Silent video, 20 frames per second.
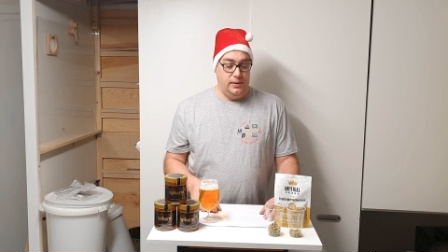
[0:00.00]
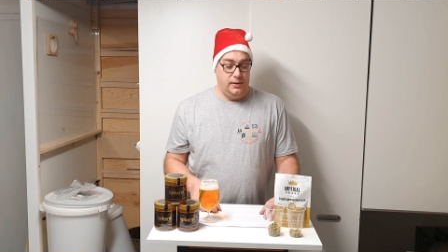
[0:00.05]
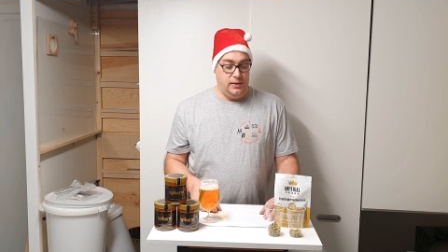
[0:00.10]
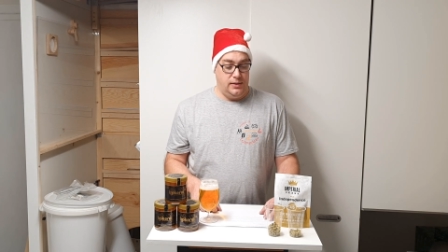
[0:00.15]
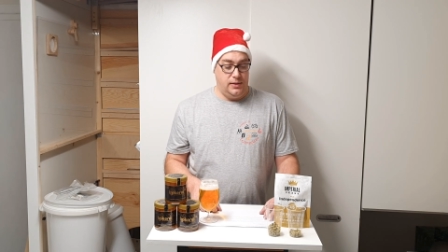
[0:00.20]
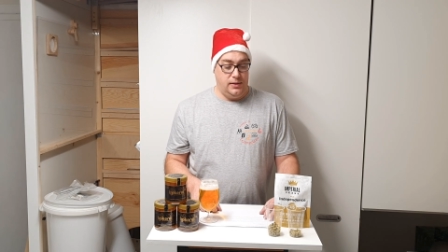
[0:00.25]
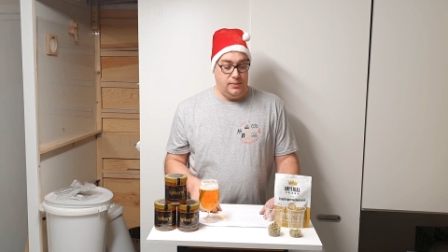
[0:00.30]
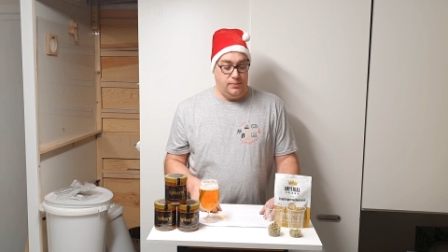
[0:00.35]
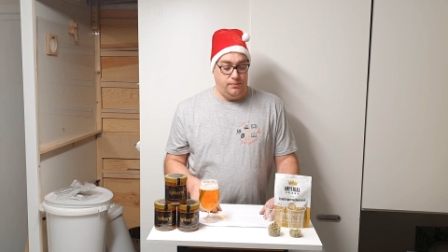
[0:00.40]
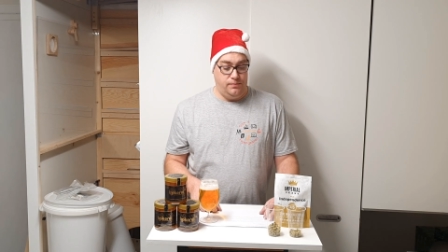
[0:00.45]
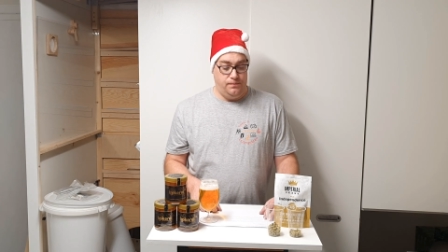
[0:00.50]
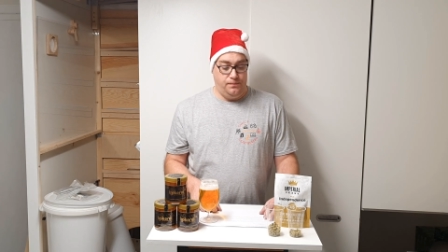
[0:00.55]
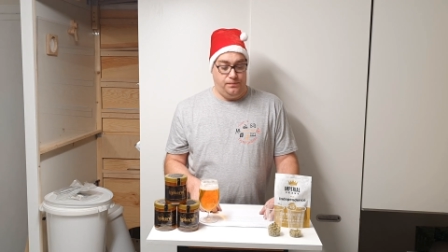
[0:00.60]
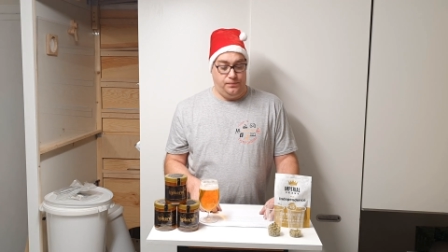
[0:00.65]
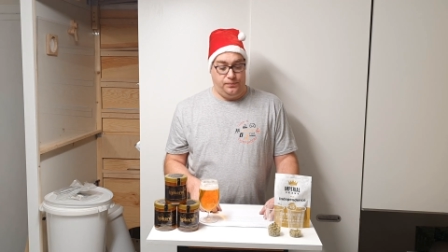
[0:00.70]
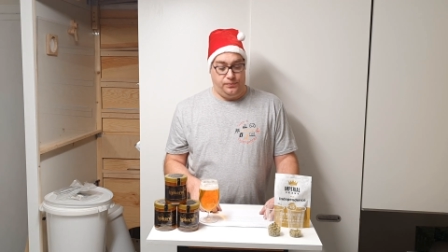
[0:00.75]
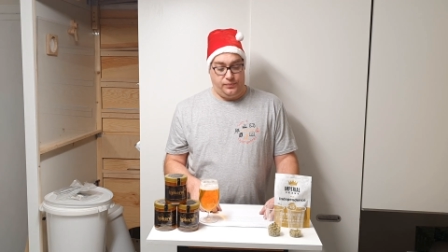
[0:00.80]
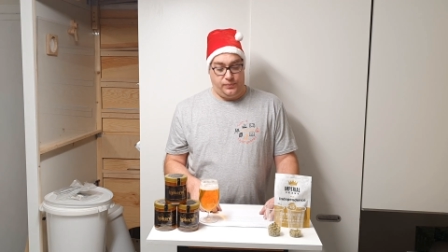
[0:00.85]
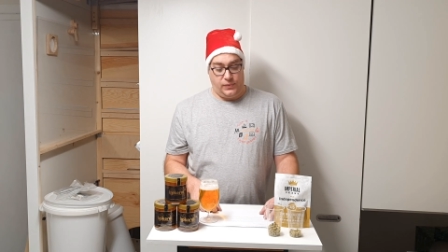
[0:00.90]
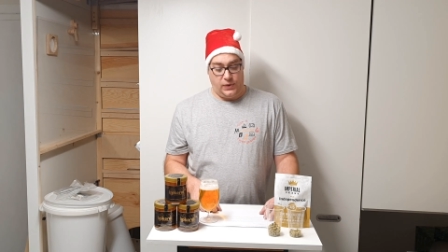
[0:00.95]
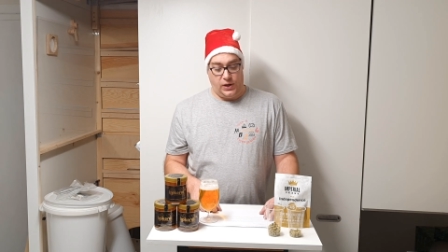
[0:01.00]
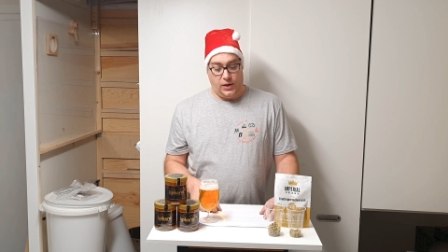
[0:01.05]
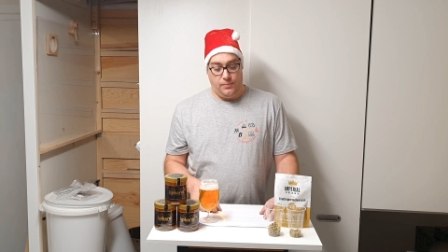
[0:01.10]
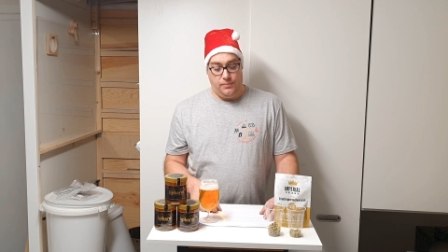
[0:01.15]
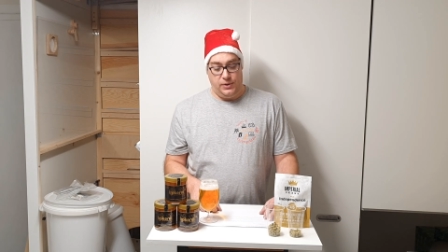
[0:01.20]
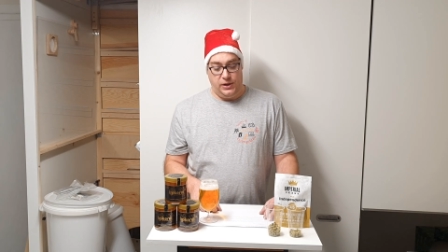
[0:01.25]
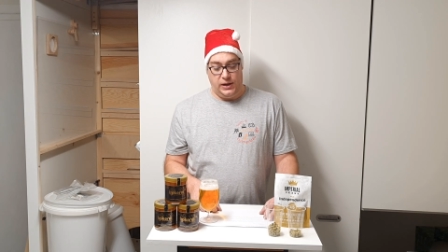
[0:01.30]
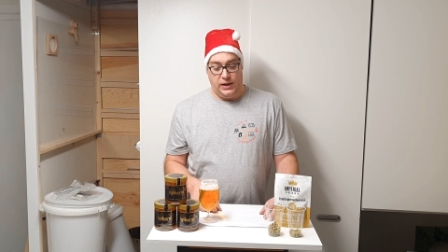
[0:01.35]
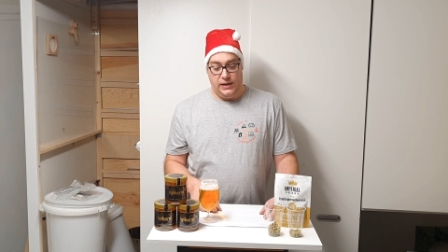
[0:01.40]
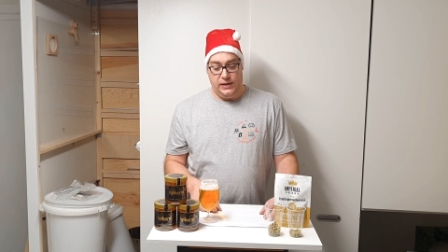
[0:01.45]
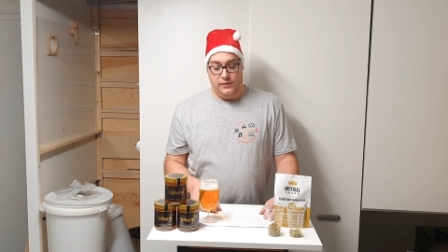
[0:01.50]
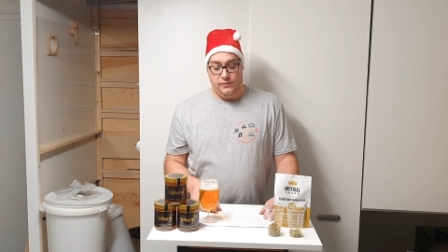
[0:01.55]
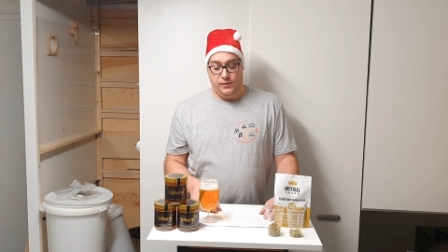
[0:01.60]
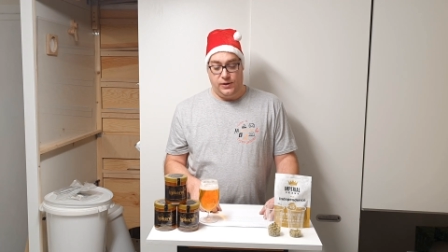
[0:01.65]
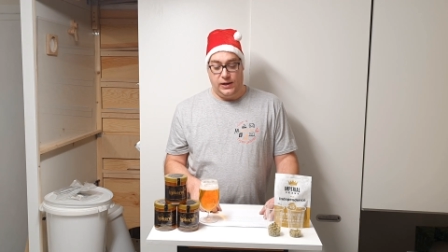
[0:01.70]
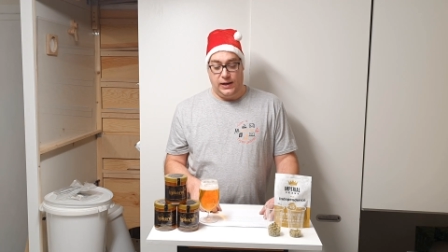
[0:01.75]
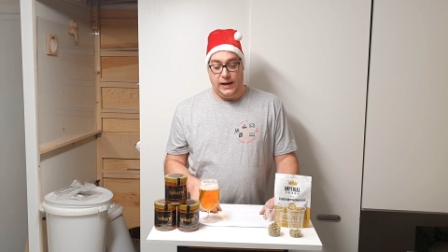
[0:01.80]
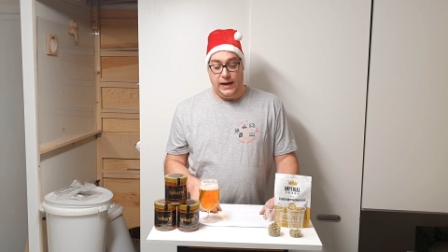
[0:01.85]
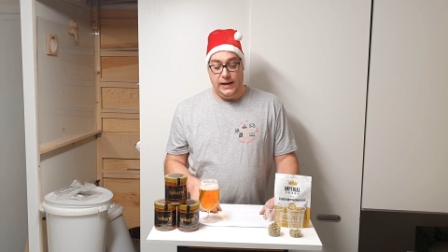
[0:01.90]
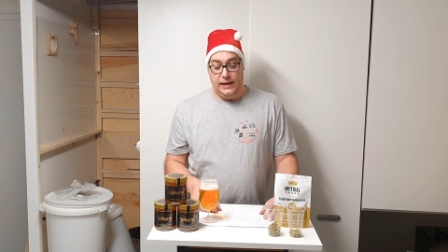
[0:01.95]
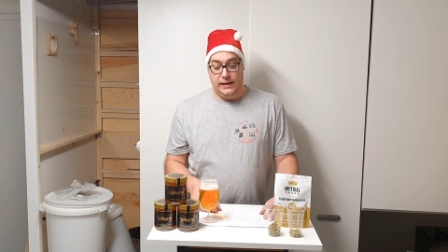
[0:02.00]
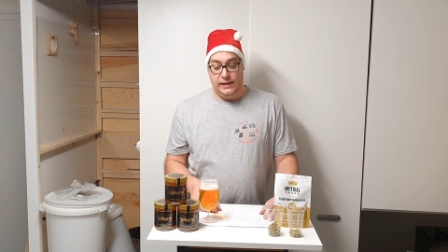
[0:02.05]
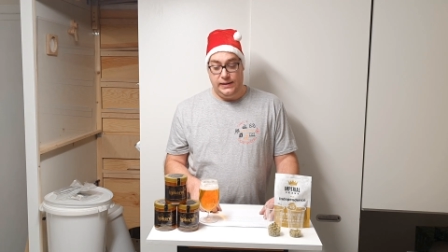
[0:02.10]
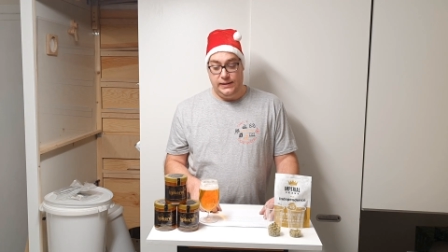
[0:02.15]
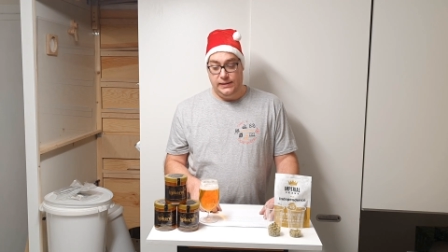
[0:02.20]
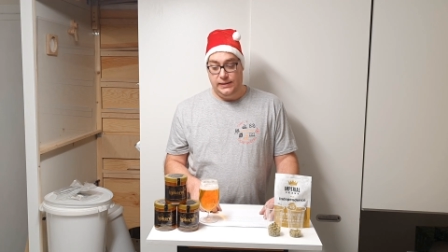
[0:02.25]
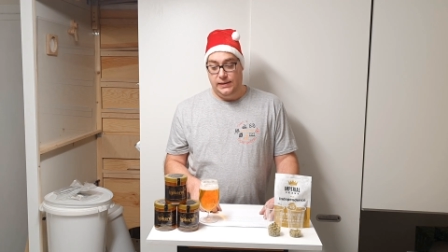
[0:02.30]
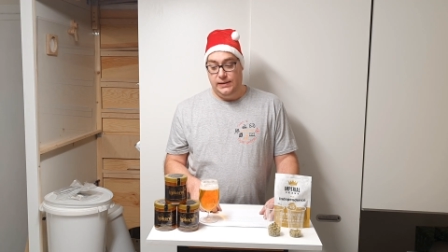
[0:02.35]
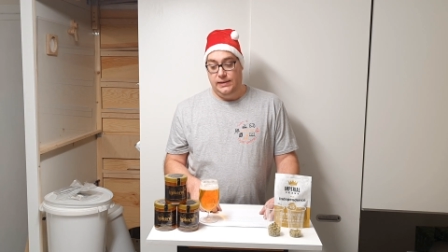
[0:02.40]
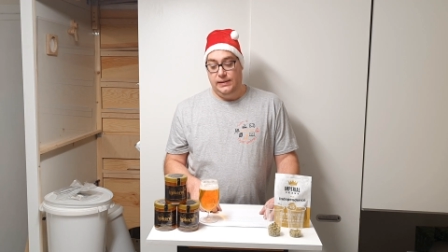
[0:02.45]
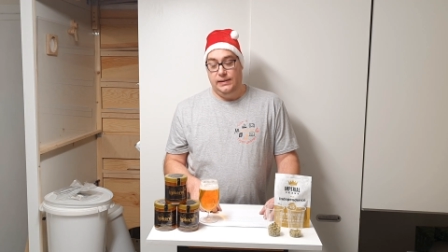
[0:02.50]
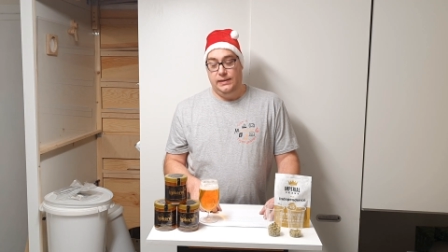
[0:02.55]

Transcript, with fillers: äh, Bereich vergleichen?